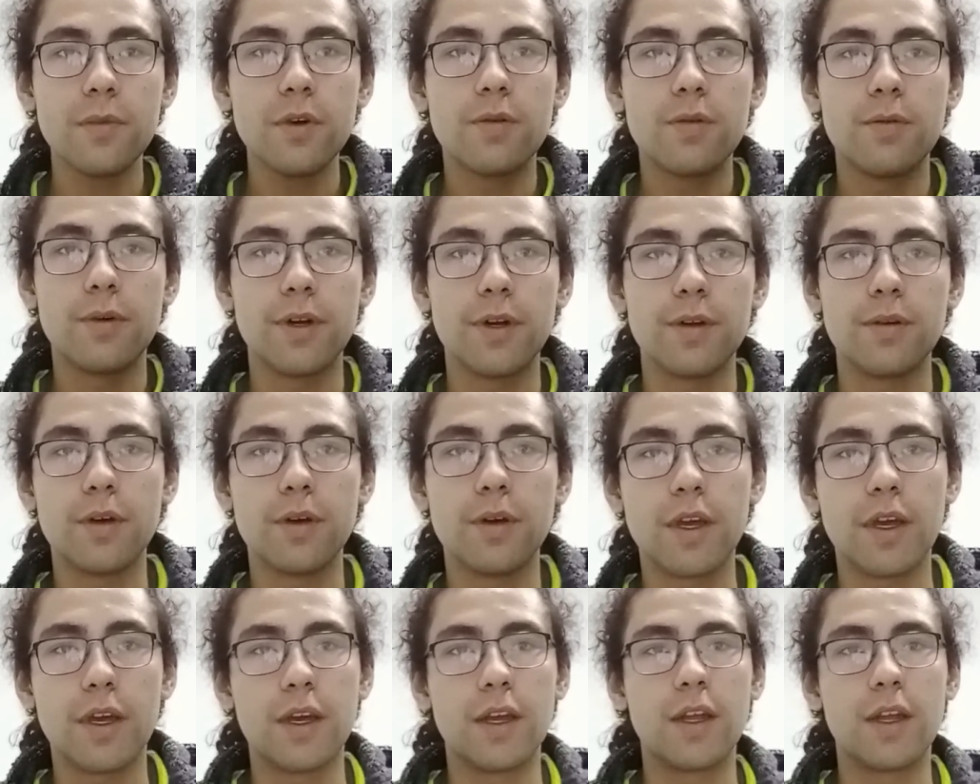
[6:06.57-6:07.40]
bueno,
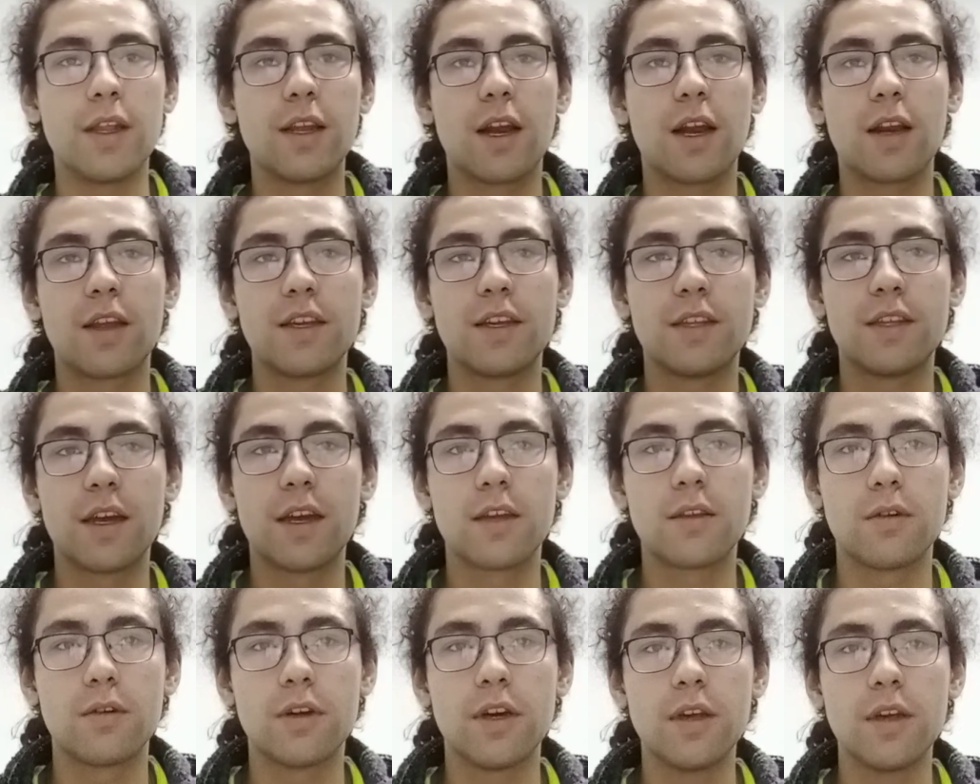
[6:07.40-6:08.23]
la
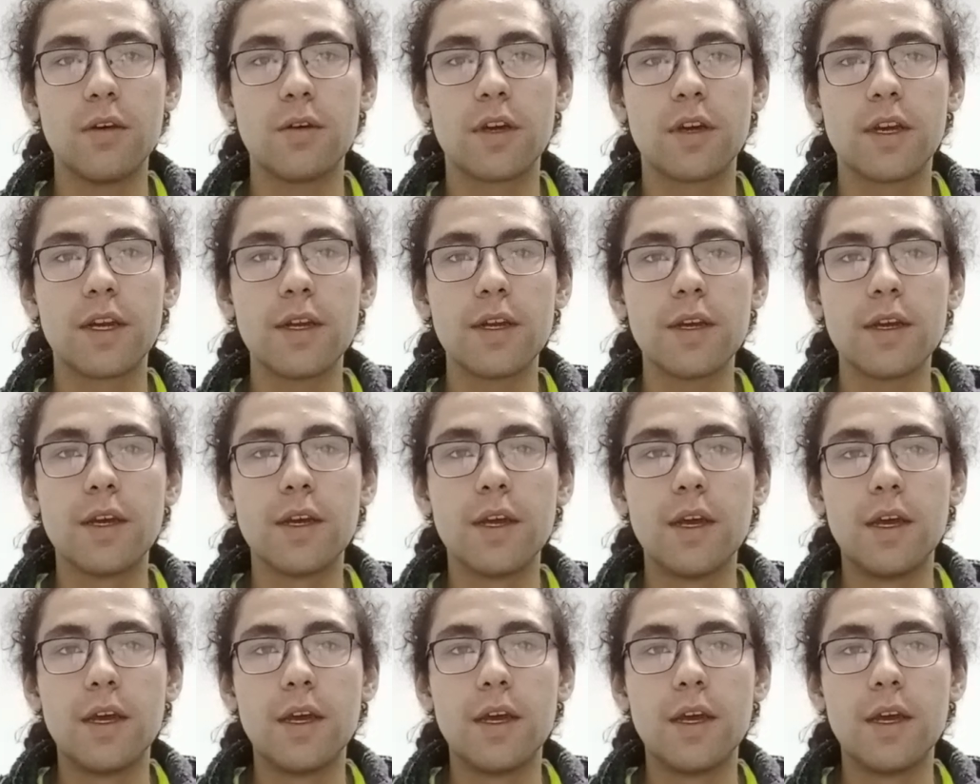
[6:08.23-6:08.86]
arquitectura de Docker